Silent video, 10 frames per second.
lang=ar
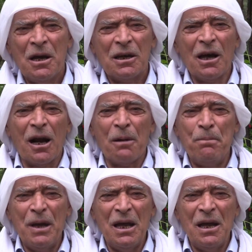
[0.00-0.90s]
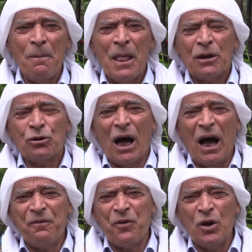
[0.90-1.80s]
يا ربي
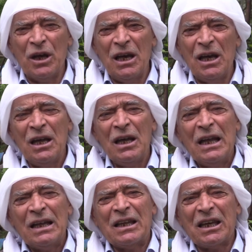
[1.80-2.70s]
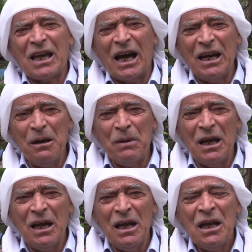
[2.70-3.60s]
تعفوي
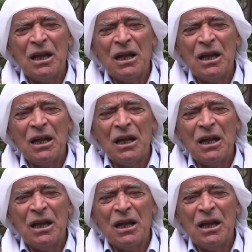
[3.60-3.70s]
تكريمي